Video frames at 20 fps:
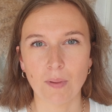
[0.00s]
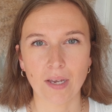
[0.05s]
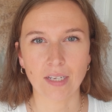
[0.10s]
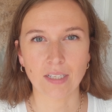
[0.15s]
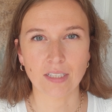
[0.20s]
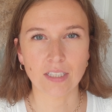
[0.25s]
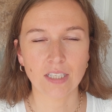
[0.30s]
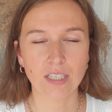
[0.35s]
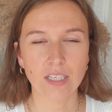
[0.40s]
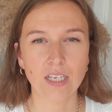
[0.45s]
par
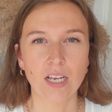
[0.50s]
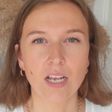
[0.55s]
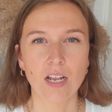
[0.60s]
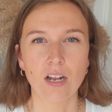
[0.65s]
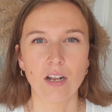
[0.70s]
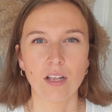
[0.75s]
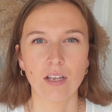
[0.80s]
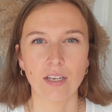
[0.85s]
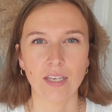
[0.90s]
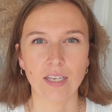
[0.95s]
Etsy.
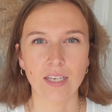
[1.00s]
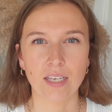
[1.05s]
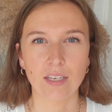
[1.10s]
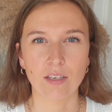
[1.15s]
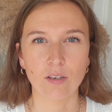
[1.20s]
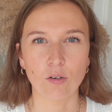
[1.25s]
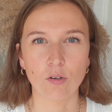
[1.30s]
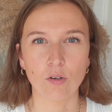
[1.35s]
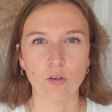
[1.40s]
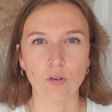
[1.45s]

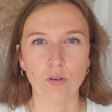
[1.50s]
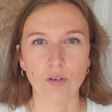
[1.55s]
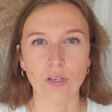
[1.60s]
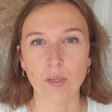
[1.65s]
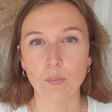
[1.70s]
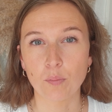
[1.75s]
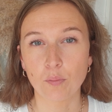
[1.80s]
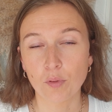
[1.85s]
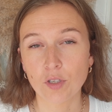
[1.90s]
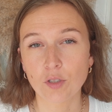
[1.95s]
Euh,
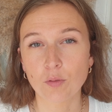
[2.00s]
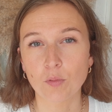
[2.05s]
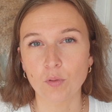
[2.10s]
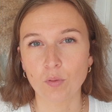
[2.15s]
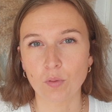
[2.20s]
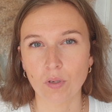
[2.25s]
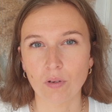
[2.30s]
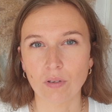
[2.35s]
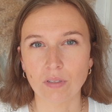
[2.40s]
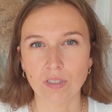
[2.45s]
et, puis je me
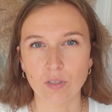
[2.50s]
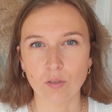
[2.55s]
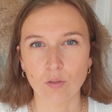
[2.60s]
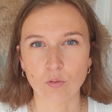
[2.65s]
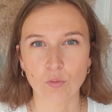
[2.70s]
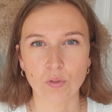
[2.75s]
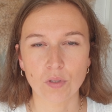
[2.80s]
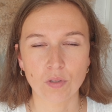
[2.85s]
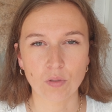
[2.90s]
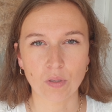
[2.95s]
suis lancée
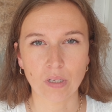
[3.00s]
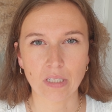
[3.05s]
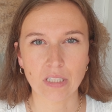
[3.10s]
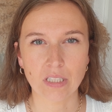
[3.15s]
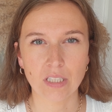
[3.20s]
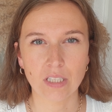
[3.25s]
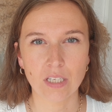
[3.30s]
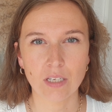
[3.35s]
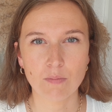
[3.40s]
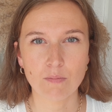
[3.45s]
ensuite sur
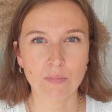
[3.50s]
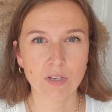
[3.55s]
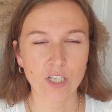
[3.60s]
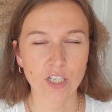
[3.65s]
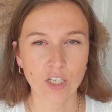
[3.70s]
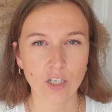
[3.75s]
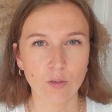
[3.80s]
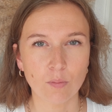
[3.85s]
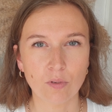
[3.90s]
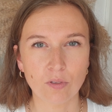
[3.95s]
Etsy, mais
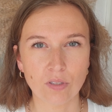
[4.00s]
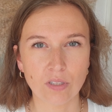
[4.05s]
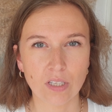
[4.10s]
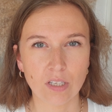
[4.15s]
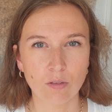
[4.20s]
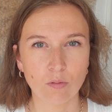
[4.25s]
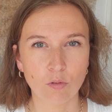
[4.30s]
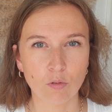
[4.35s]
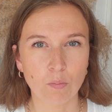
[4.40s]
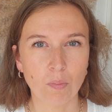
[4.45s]
j'ai
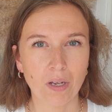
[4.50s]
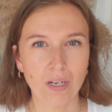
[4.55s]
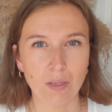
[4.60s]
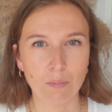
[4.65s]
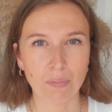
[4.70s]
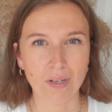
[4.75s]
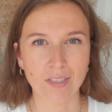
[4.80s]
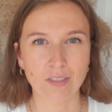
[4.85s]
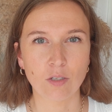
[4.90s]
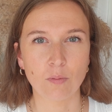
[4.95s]
commencé donc par les
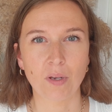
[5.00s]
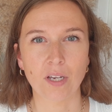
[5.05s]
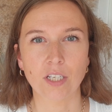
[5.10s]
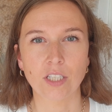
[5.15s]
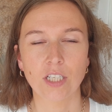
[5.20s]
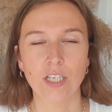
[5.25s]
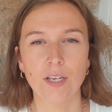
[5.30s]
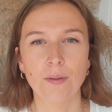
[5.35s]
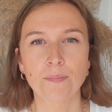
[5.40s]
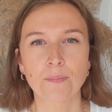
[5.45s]
places de
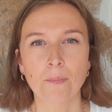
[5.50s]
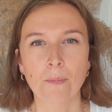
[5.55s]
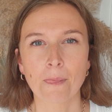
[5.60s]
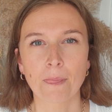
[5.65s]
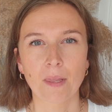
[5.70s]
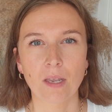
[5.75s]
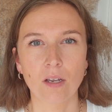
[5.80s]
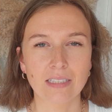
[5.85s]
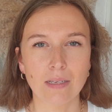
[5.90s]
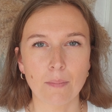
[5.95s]
marché.
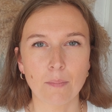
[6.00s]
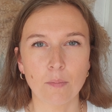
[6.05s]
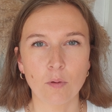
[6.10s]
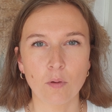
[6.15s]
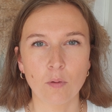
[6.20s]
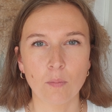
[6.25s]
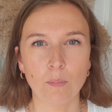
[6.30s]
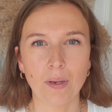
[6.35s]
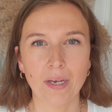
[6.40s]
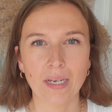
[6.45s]
Ça
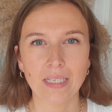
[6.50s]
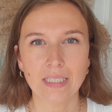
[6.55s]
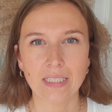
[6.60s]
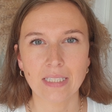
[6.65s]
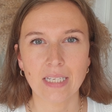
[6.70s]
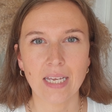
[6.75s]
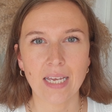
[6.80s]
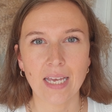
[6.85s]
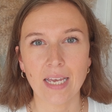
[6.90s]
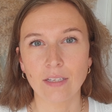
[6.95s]
me
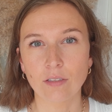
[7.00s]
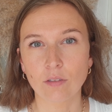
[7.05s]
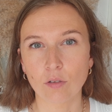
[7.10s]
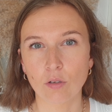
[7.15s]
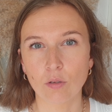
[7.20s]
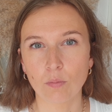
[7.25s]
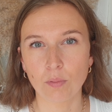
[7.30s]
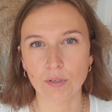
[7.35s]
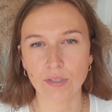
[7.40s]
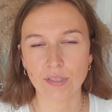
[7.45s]
paraissait être
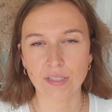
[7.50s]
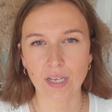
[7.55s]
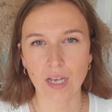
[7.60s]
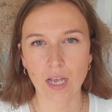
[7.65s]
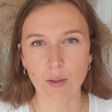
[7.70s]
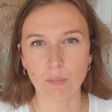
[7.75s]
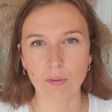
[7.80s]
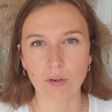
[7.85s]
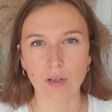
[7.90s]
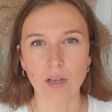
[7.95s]
le plus
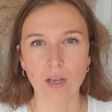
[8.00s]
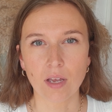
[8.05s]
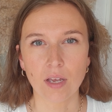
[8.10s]
simple,